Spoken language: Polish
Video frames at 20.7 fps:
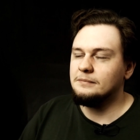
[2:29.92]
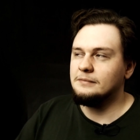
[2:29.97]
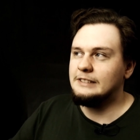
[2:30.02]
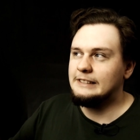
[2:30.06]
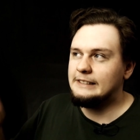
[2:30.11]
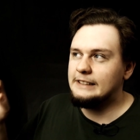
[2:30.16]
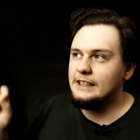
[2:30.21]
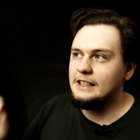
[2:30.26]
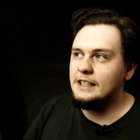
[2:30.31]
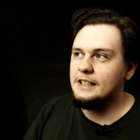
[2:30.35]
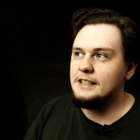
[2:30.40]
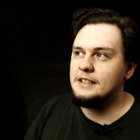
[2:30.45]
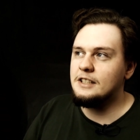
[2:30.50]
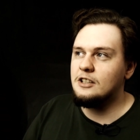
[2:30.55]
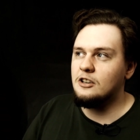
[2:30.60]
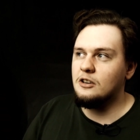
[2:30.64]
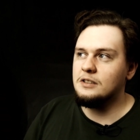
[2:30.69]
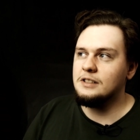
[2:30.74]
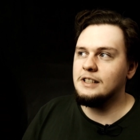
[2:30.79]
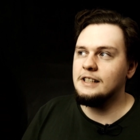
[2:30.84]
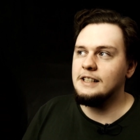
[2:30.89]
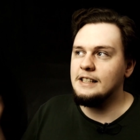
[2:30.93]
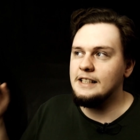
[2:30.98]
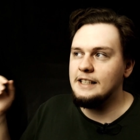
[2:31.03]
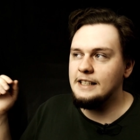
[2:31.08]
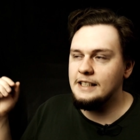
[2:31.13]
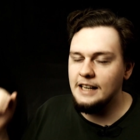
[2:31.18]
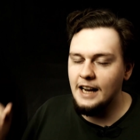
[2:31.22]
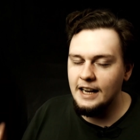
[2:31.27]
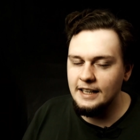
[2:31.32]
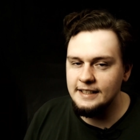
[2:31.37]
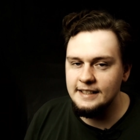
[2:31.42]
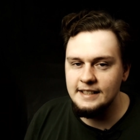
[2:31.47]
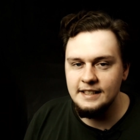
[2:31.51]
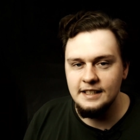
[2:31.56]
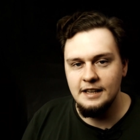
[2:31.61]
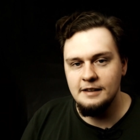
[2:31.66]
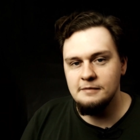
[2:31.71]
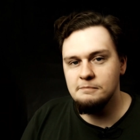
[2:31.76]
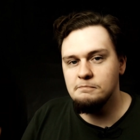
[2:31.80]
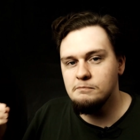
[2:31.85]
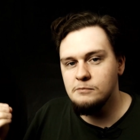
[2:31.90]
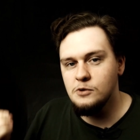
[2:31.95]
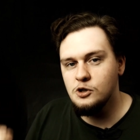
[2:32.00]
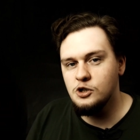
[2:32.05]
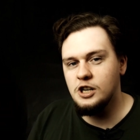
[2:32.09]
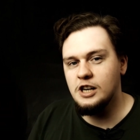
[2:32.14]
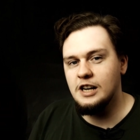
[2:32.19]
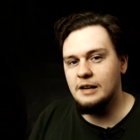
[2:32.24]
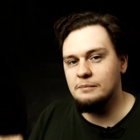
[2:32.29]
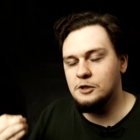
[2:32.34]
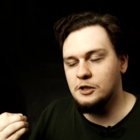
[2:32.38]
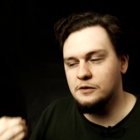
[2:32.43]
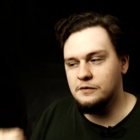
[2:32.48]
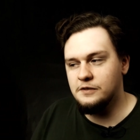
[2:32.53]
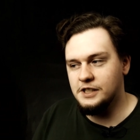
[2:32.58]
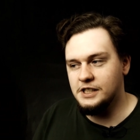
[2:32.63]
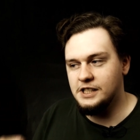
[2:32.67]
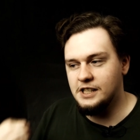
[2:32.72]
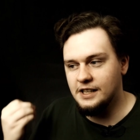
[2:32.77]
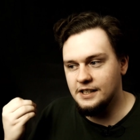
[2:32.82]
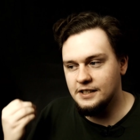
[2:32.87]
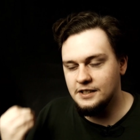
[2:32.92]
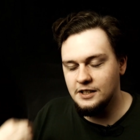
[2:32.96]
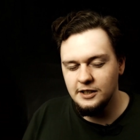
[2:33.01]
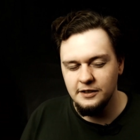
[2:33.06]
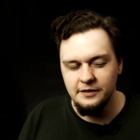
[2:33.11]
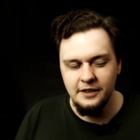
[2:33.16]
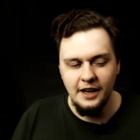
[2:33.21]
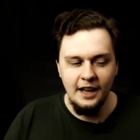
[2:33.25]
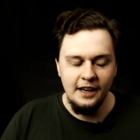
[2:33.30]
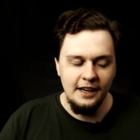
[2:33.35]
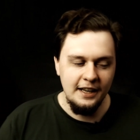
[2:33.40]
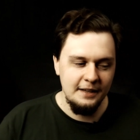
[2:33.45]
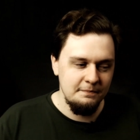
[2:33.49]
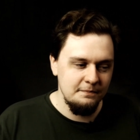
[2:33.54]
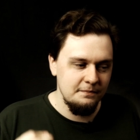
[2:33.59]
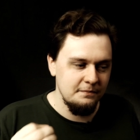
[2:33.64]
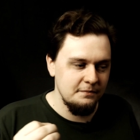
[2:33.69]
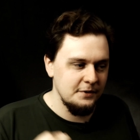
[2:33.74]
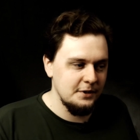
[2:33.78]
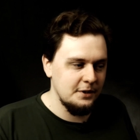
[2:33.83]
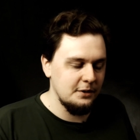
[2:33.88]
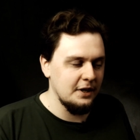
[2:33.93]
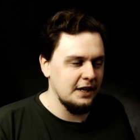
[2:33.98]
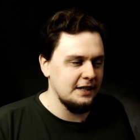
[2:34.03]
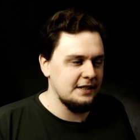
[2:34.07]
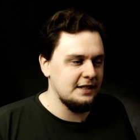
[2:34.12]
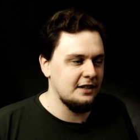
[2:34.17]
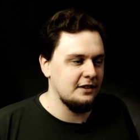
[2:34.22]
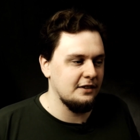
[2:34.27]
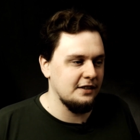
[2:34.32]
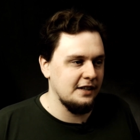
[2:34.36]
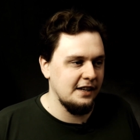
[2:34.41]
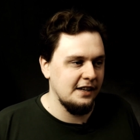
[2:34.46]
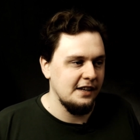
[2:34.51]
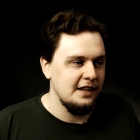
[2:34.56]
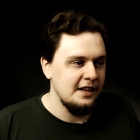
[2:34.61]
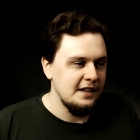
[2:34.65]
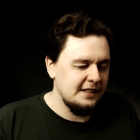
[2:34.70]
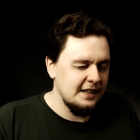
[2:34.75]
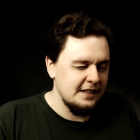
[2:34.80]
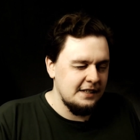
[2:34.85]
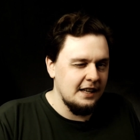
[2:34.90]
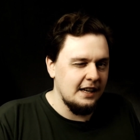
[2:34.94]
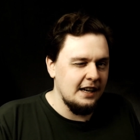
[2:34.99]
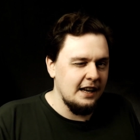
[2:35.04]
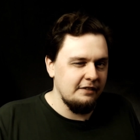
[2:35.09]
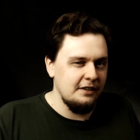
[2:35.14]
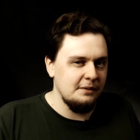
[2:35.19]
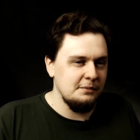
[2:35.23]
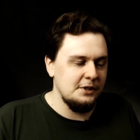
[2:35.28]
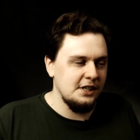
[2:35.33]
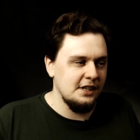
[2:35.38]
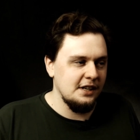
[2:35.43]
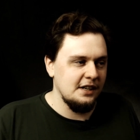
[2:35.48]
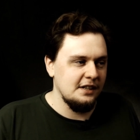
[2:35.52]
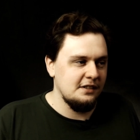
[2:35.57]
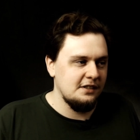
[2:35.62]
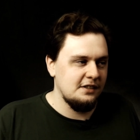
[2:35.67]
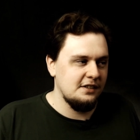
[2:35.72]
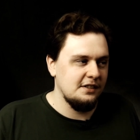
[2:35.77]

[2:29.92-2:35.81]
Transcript: no, z jednej strony jasne, może nam to wyjść na zdrowie, ale z drugiej strony zastanawiam się,